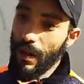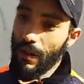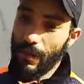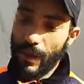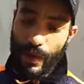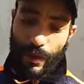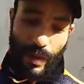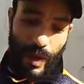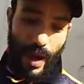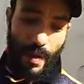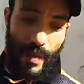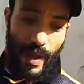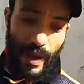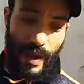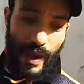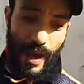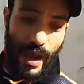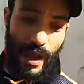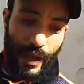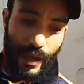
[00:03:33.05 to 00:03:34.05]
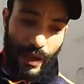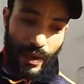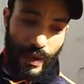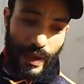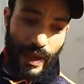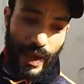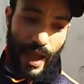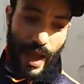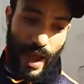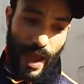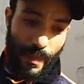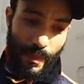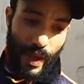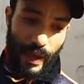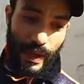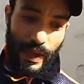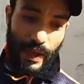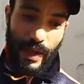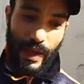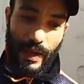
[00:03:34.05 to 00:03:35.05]
من ورا ما كلا كلاها مع
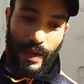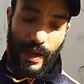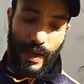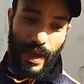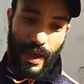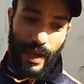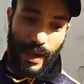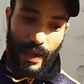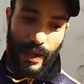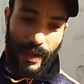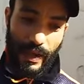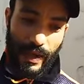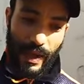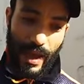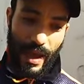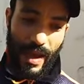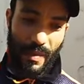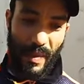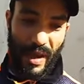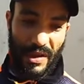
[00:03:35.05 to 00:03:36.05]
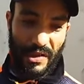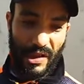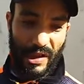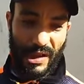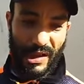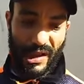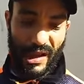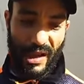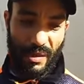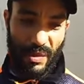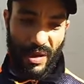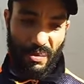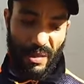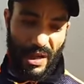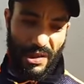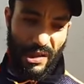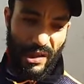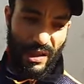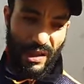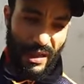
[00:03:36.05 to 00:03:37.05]
كلا كلاها مع شي تقريبا
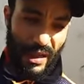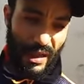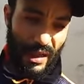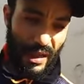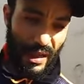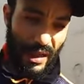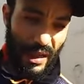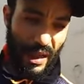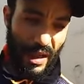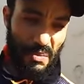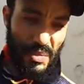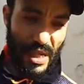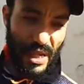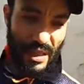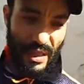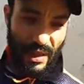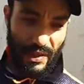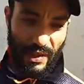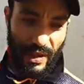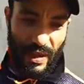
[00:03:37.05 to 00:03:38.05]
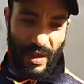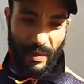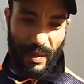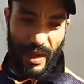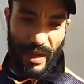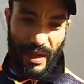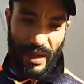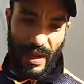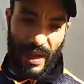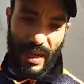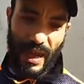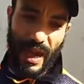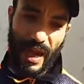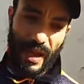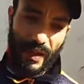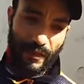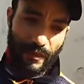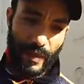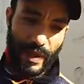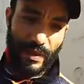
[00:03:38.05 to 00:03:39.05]
مع شي ديك الخمسة العشية بحال هكا
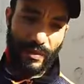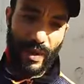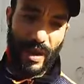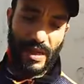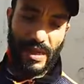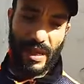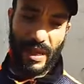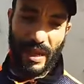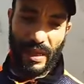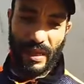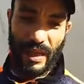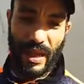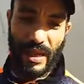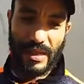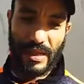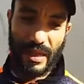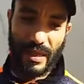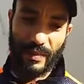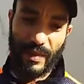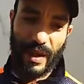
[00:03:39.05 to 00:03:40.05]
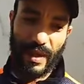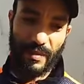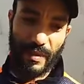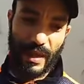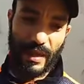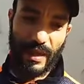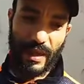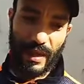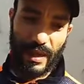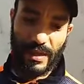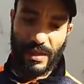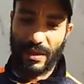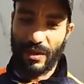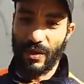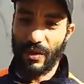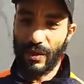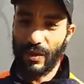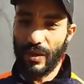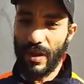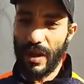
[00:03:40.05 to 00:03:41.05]
عارف من ورا صلاة العصر بنادم كيدير
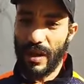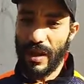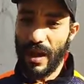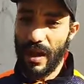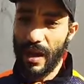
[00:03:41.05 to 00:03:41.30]
كسكروت وكذا